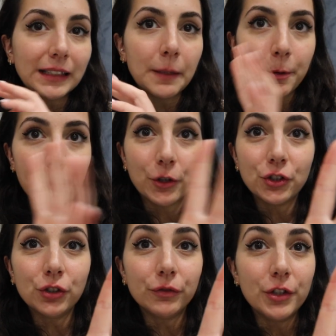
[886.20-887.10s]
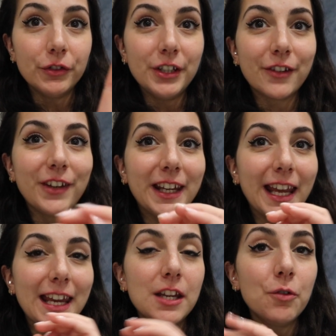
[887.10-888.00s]
tal proposito volevo dirvi
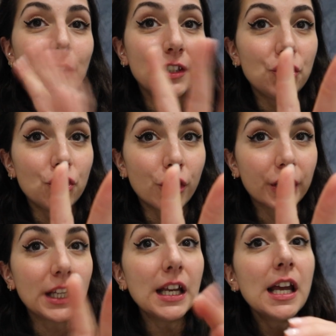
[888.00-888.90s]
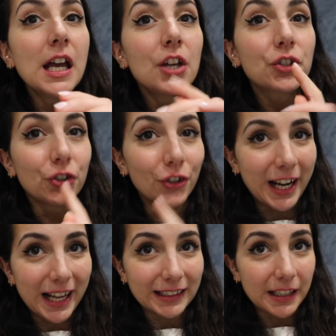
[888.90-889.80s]
che in questi giorni sono
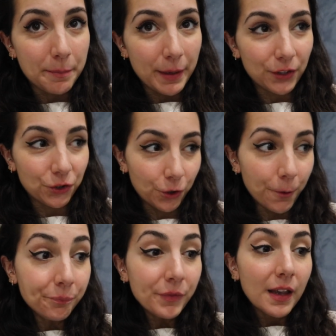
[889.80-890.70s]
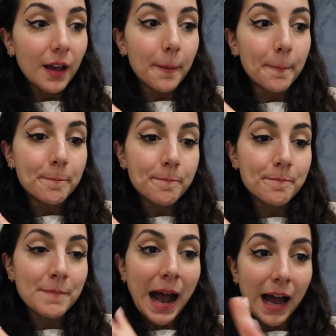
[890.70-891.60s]
calata di peso
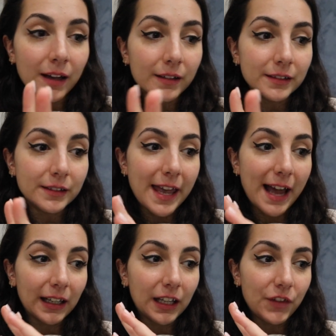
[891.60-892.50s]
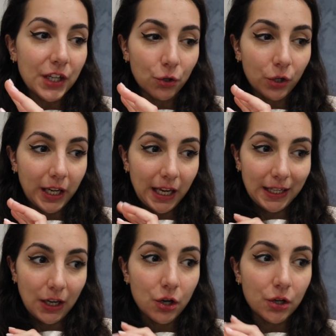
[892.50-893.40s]
ma eh, è anche vero
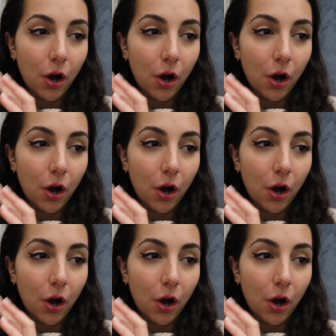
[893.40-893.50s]
che eh,